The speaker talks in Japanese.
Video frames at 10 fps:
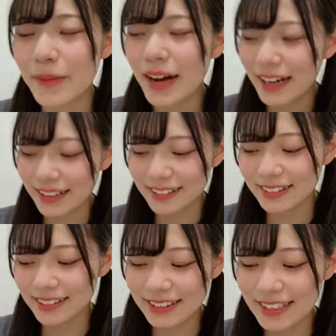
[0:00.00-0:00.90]
まあ
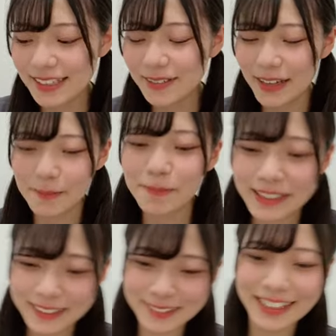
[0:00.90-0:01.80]
1位はやっぱ
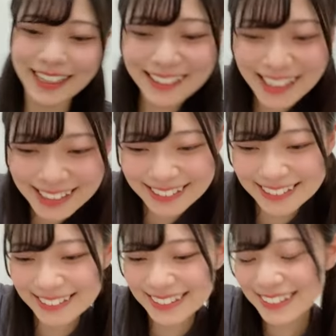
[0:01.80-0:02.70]
りこれかな
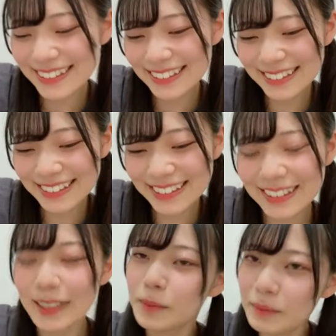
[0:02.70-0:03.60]
ちょっ
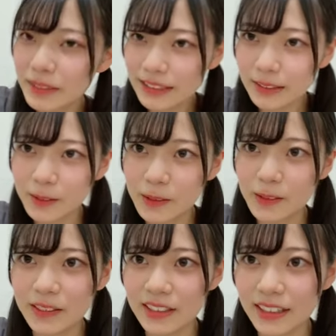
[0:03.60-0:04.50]
と決めました
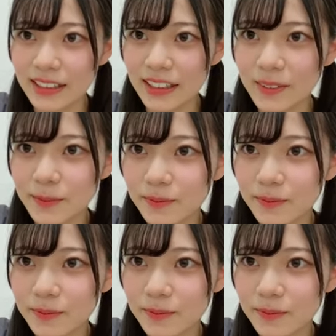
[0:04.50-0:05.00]
心の中で